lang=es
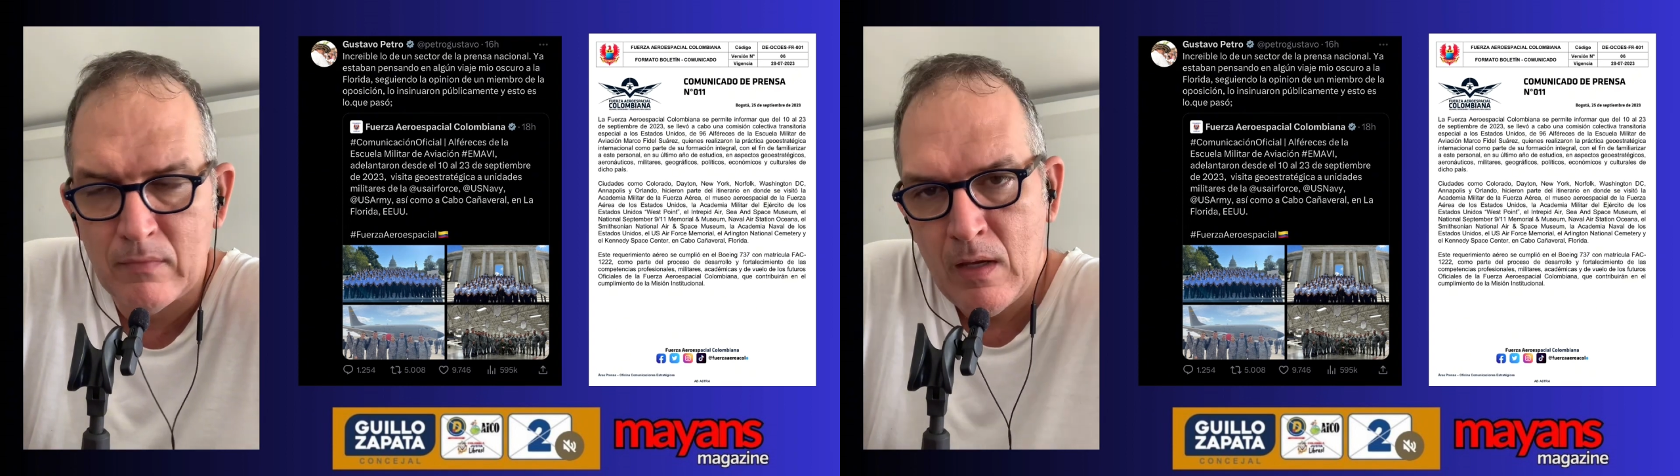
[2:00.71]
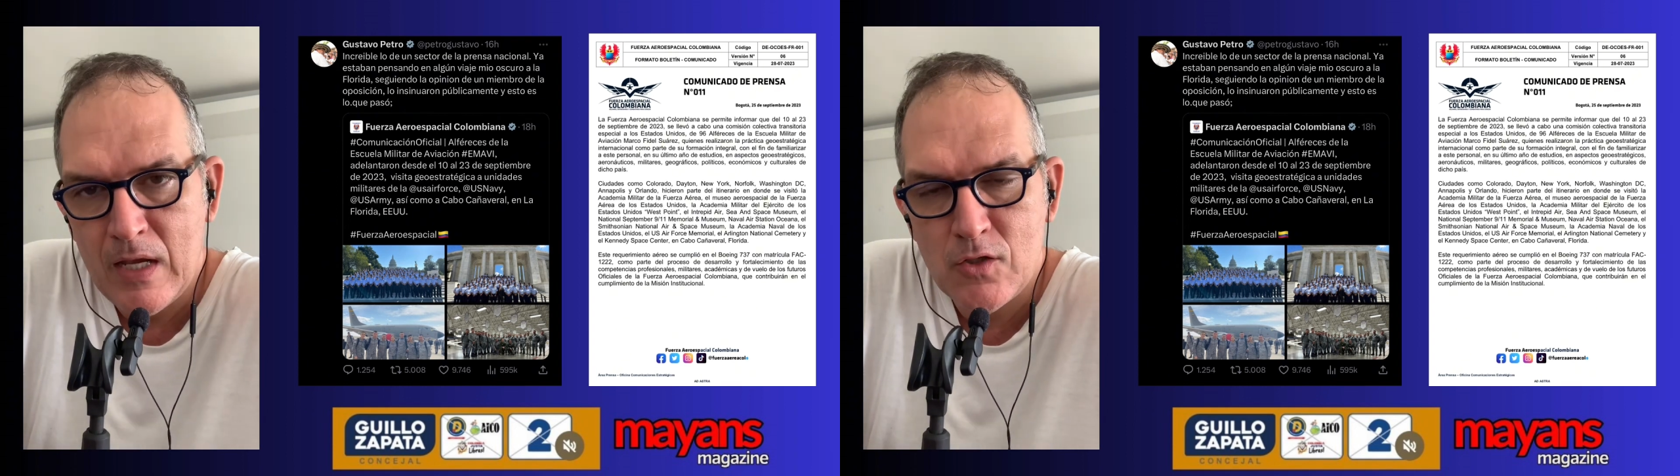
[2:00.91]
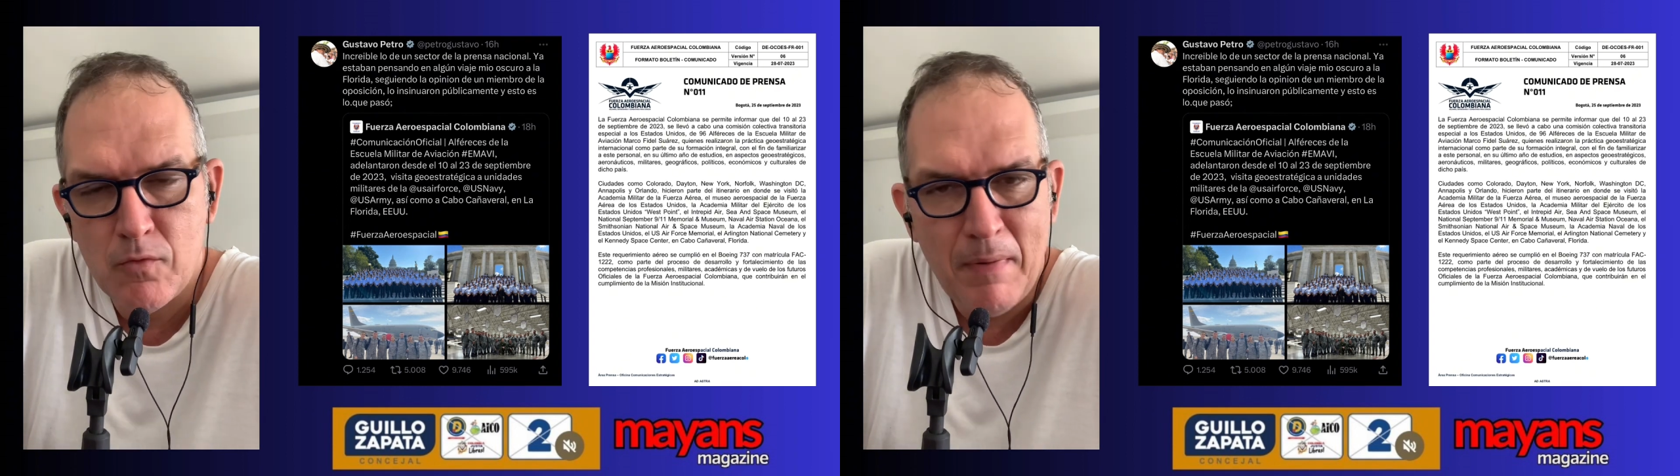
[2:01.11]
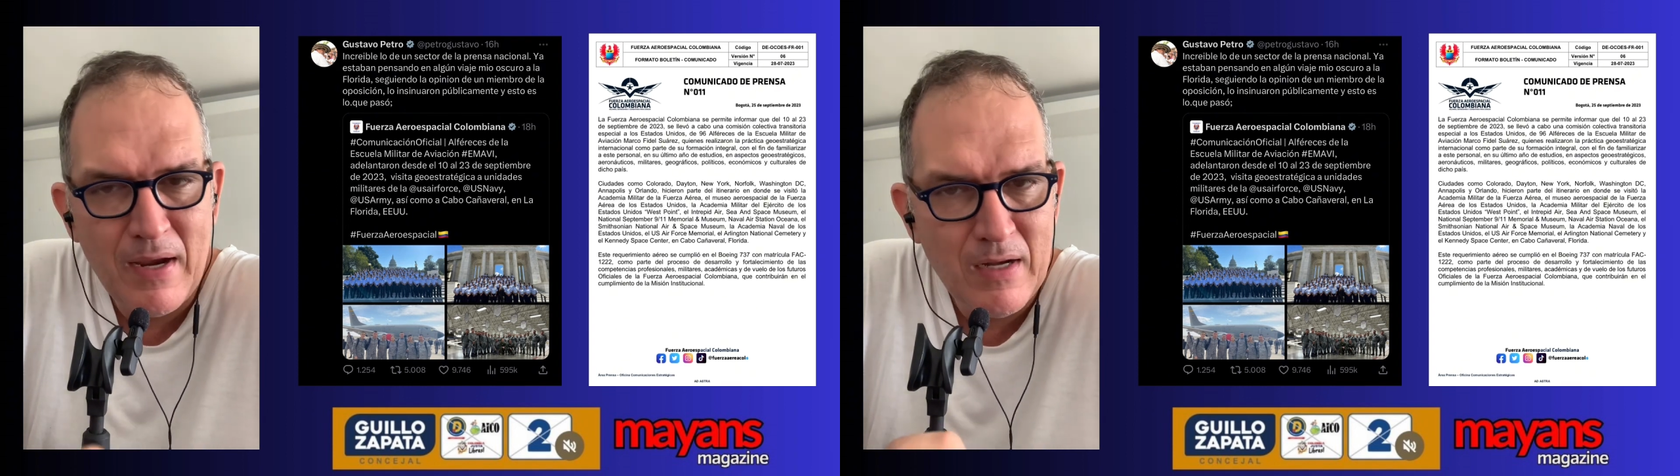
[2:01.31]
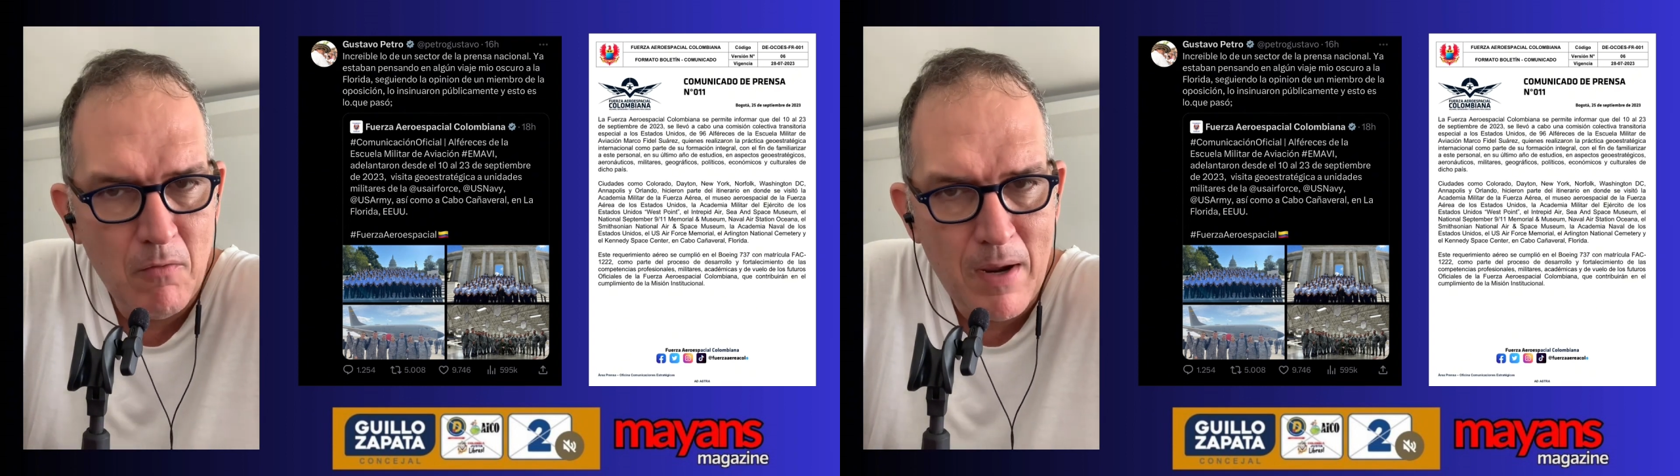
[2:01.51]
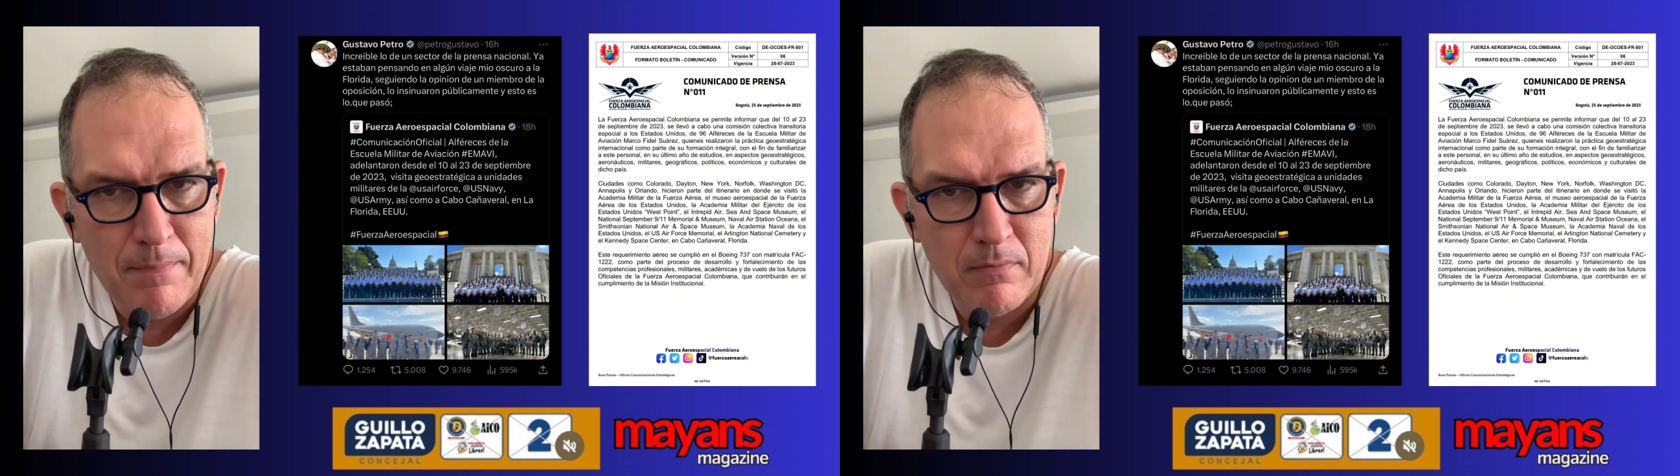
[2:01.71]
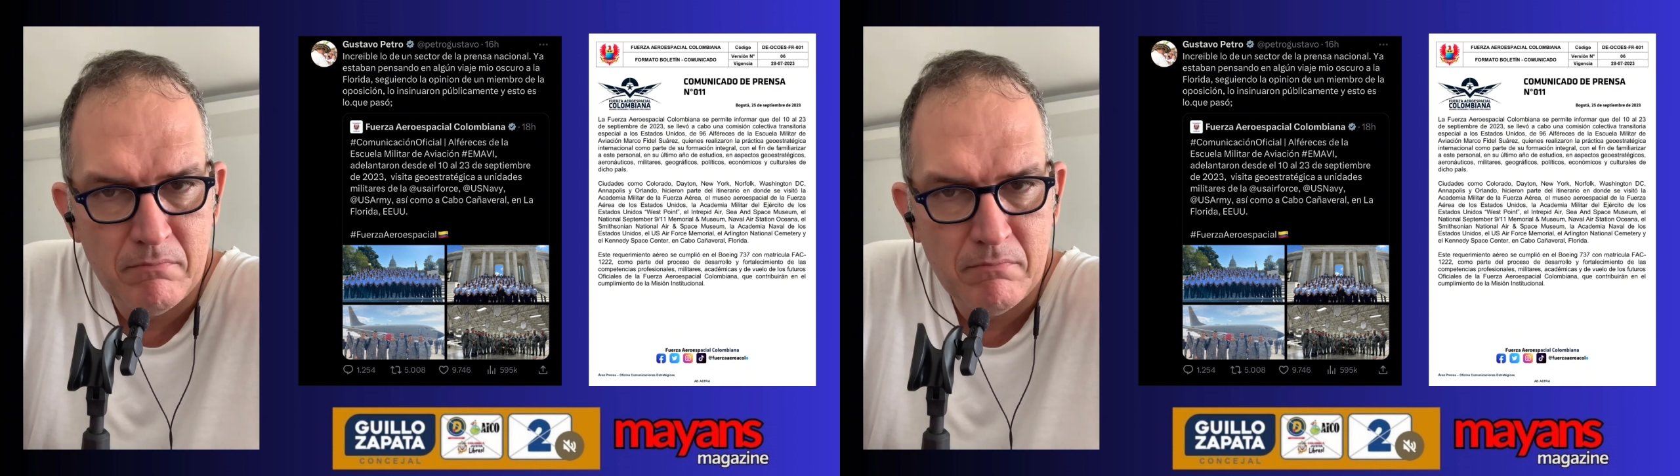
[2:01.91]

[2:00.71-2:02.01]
en su página web